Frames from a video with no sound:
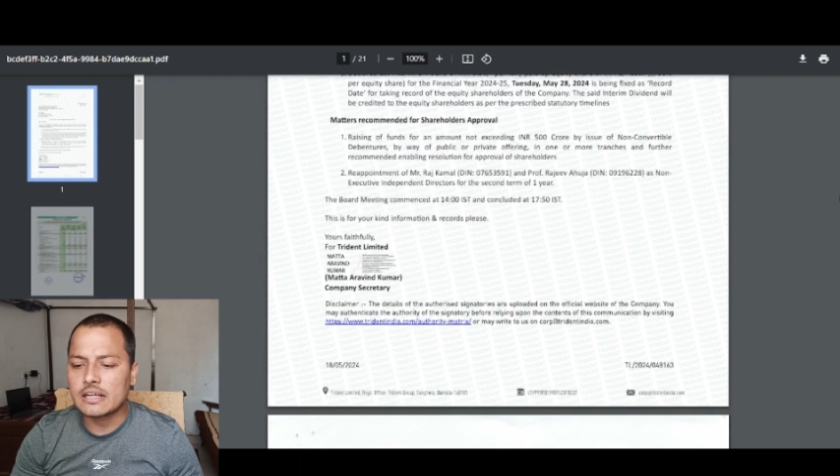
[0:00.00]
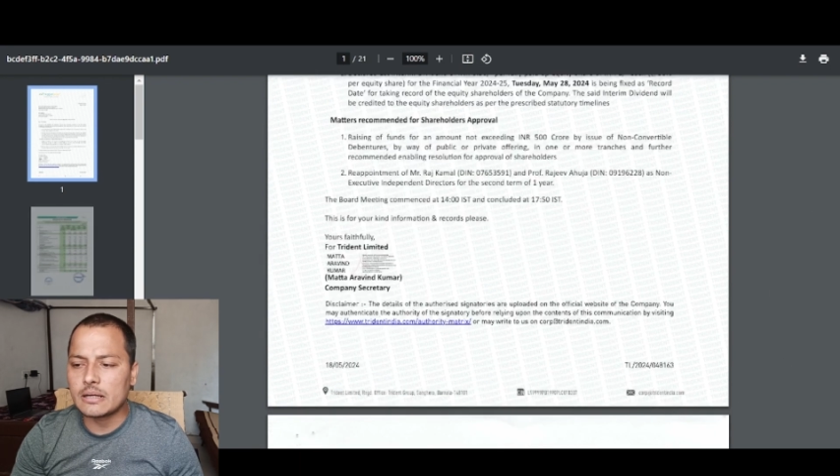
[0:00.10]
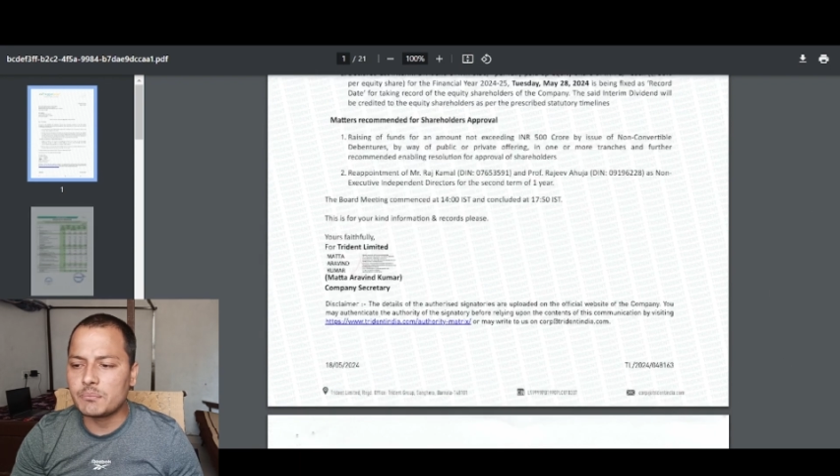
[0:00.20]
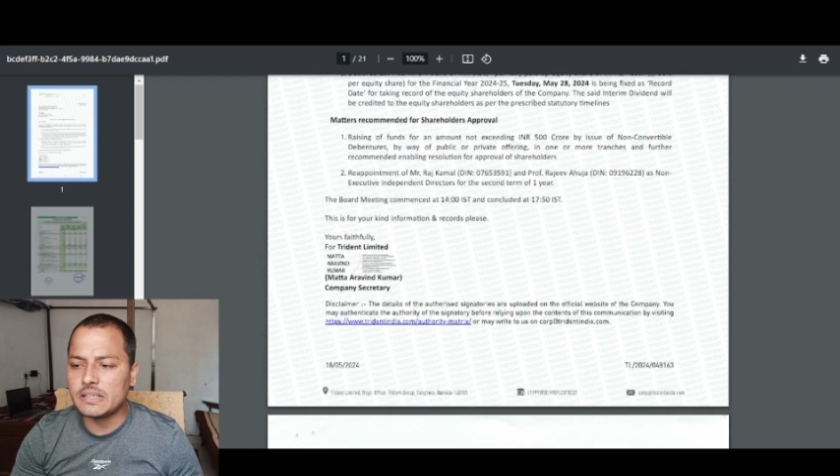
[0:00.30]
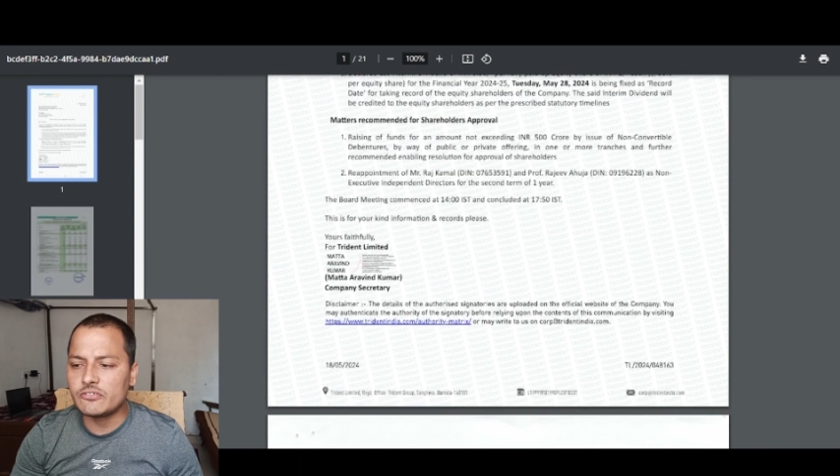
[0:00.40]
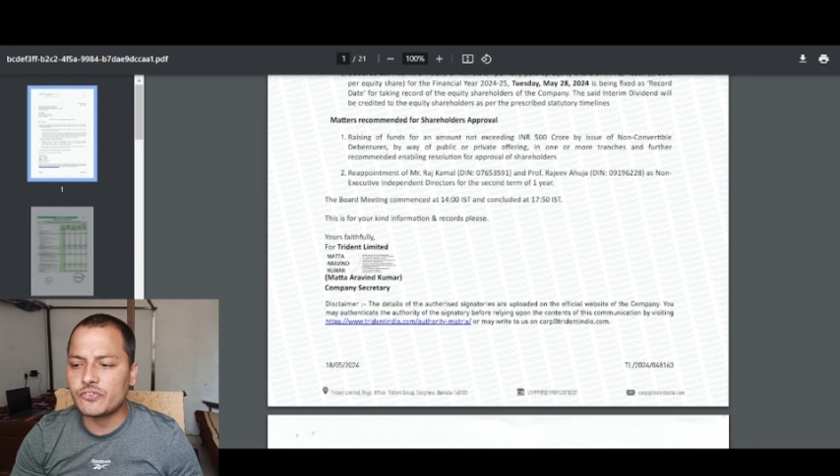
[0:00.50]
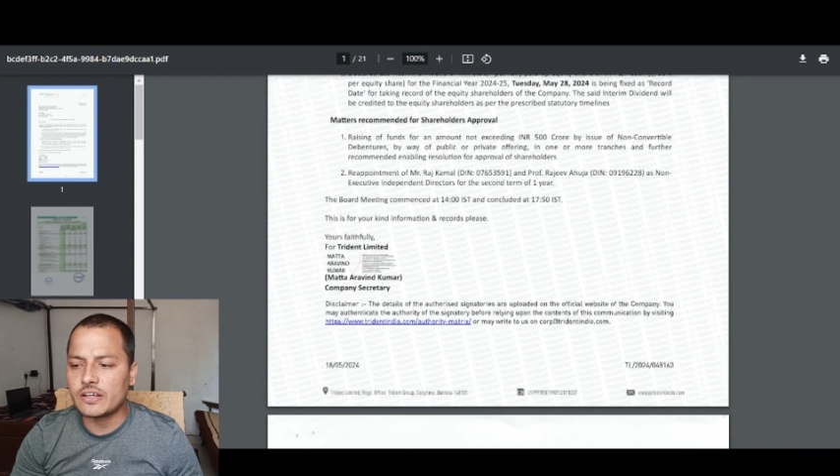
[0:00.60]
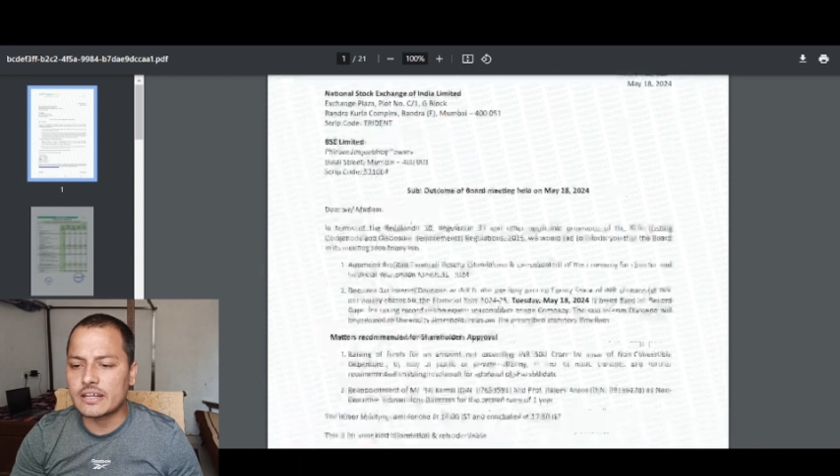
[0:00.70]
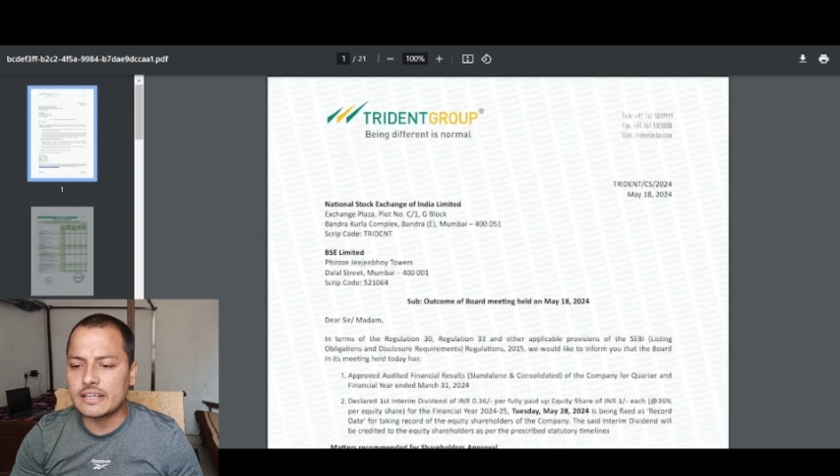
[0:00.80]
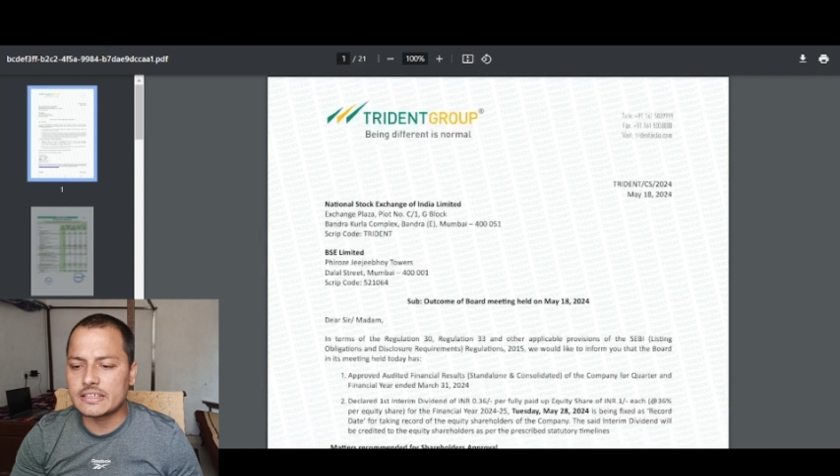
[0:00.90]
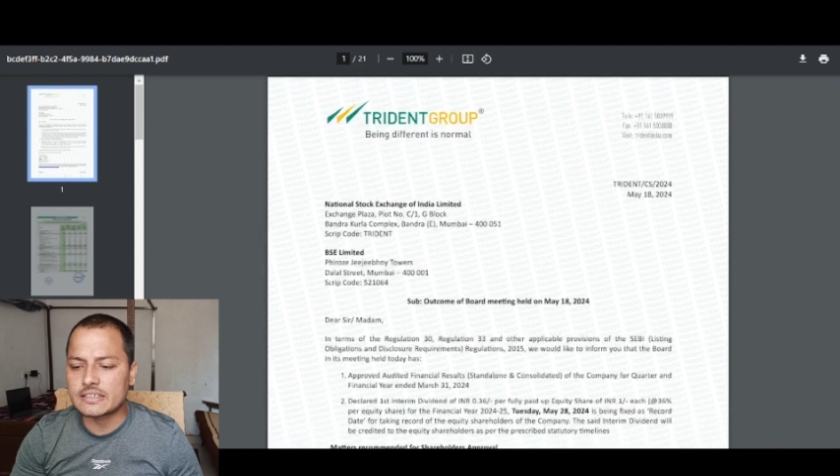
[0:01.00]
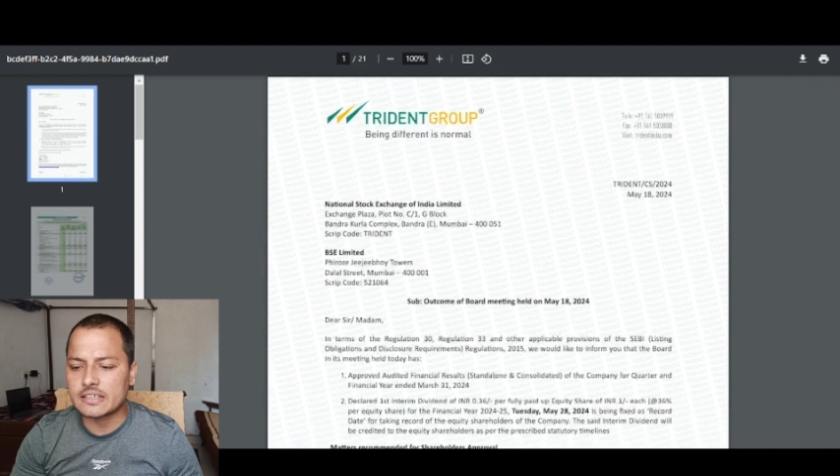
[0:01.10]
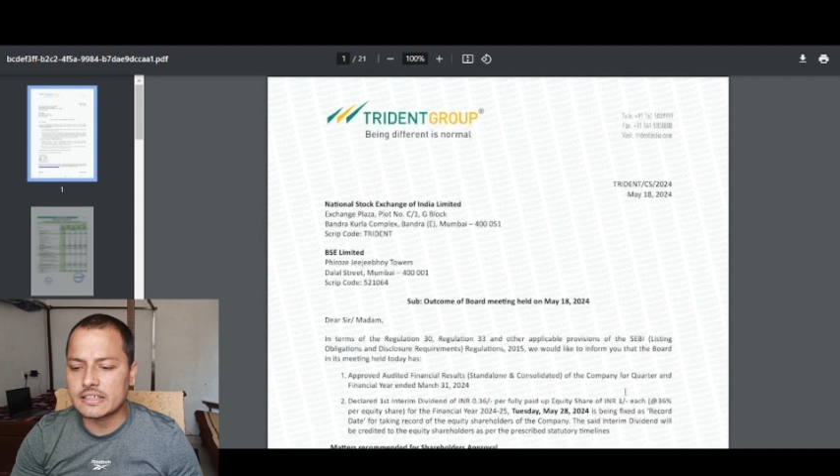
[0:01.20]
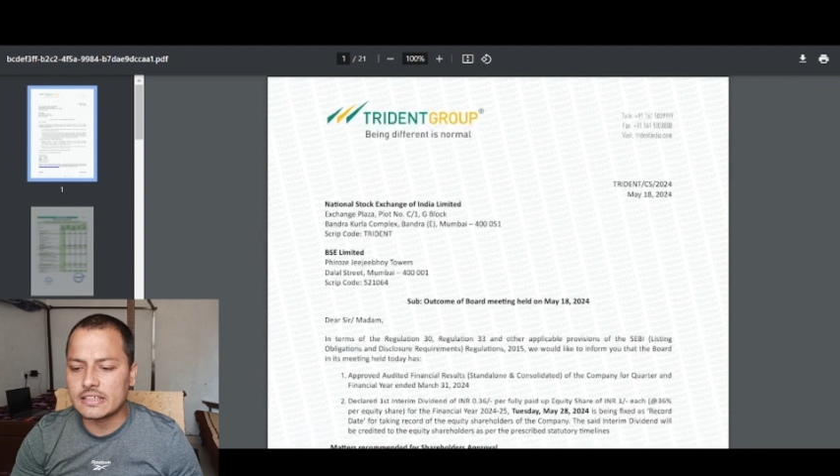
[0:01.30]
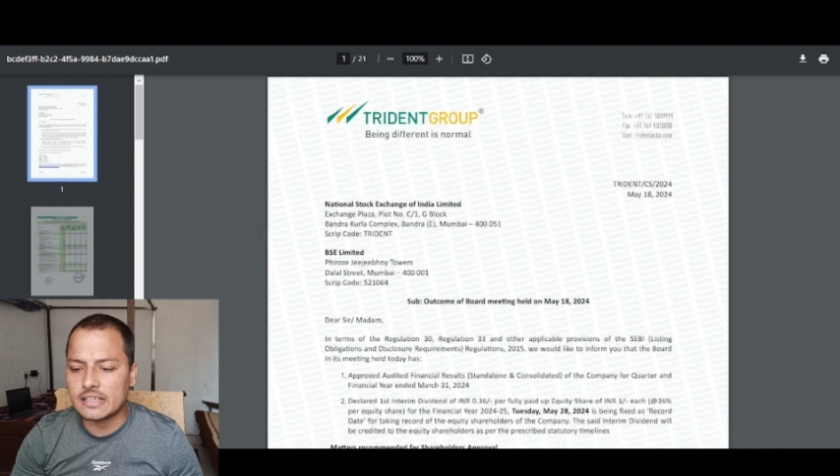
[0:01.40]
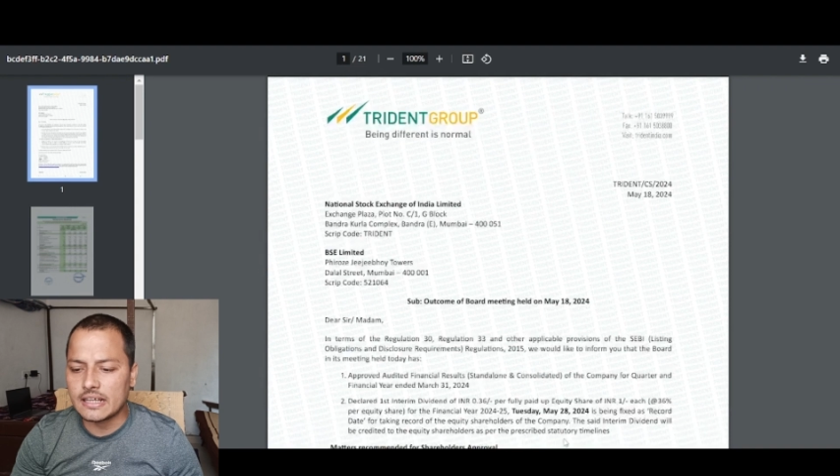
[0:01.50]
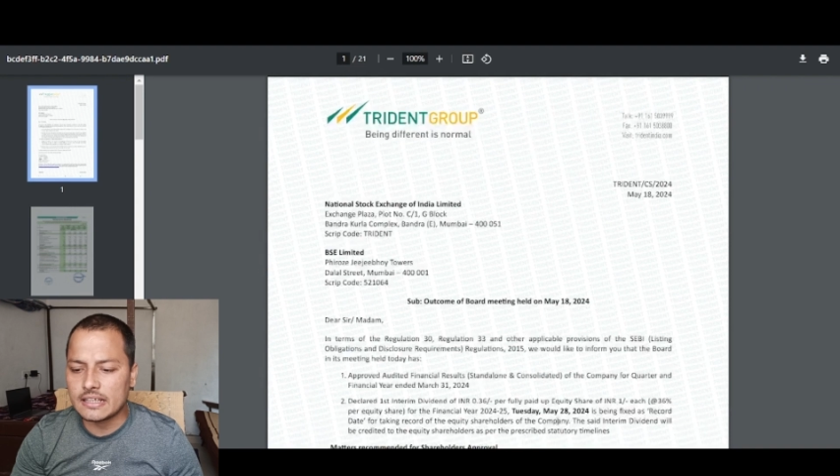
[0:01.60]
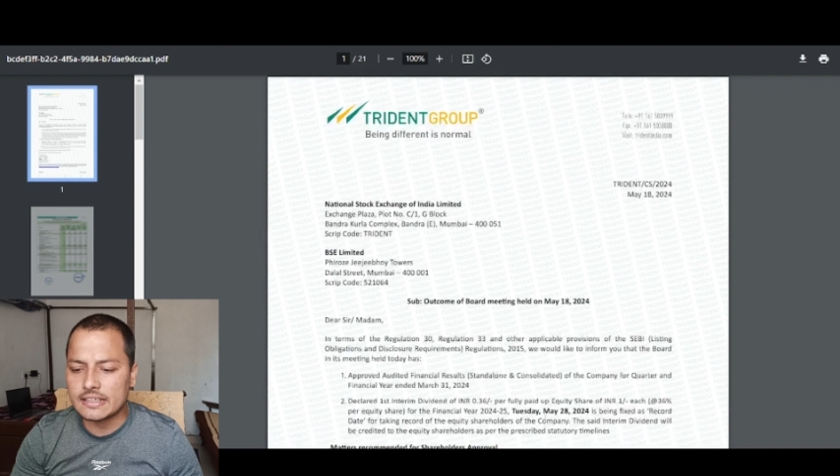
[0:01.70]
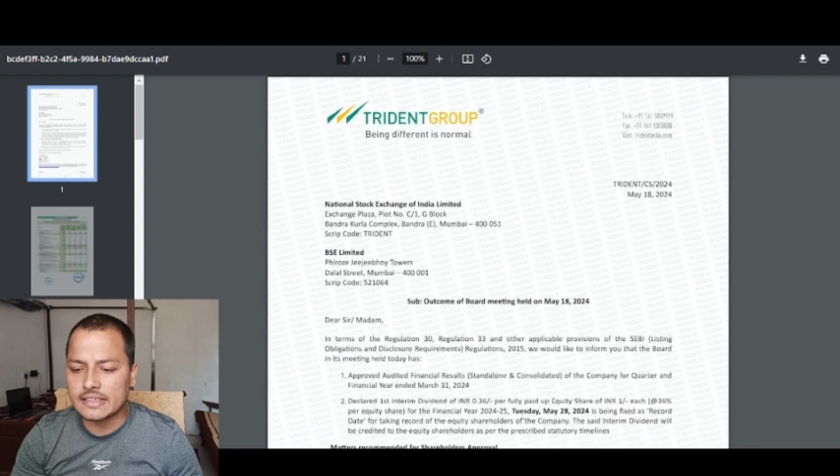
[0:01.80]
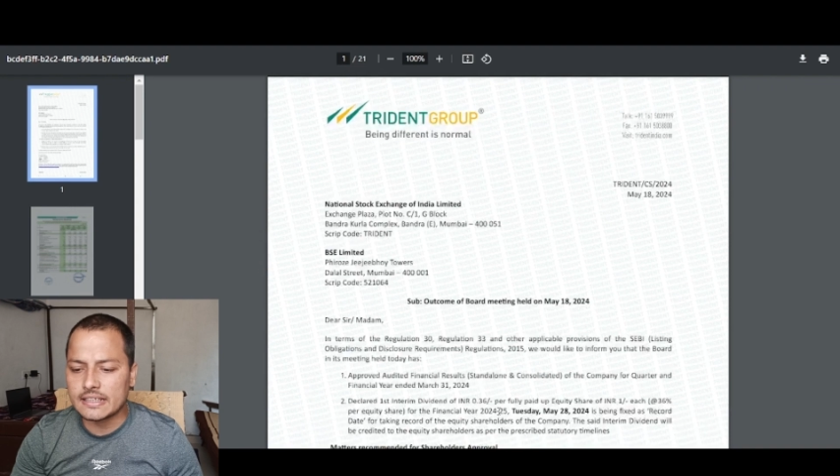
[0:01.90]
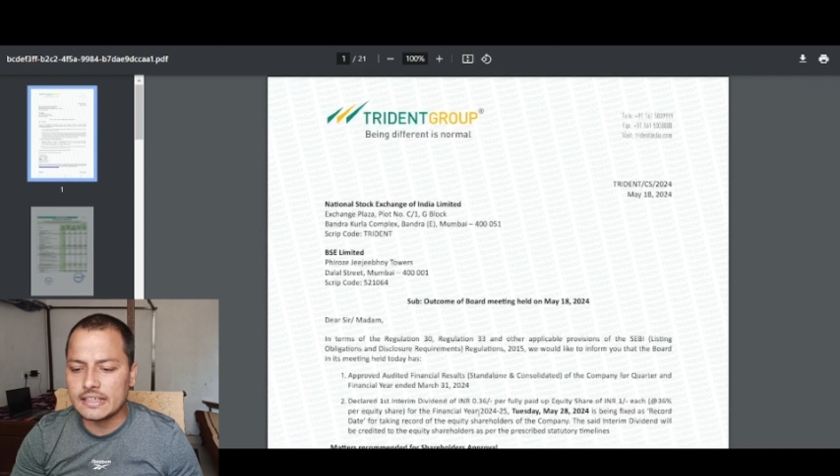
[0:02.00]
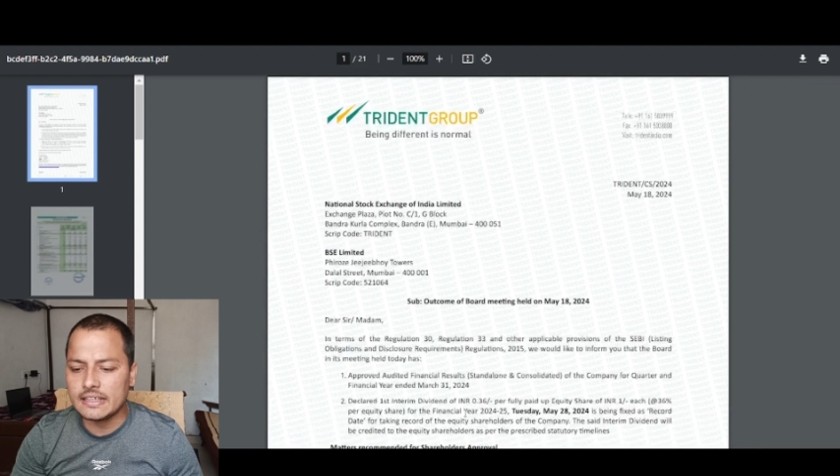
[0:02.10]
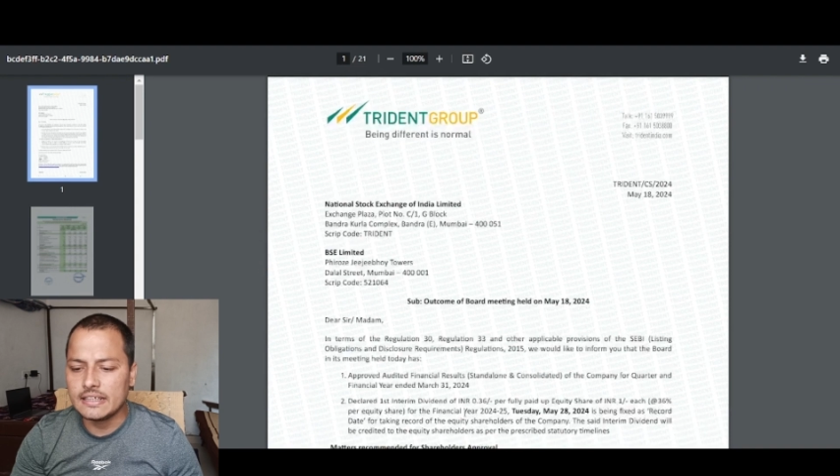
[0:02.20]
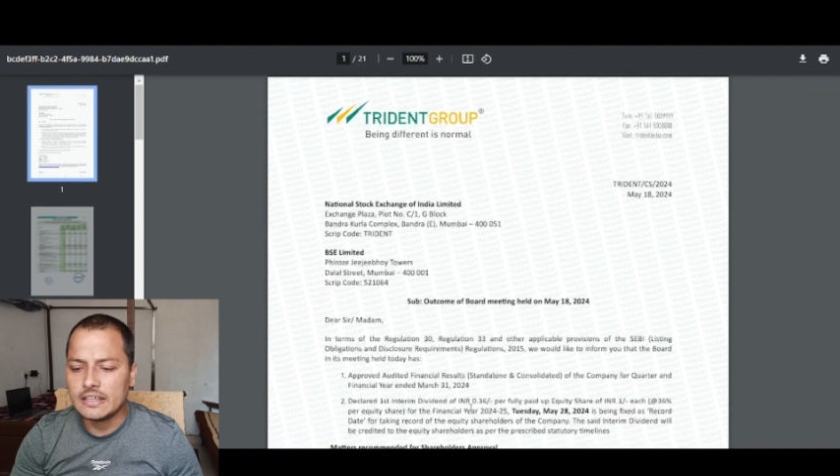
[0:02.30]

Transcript: कंपनी फंड रेज कर रही है यहां देखेंगे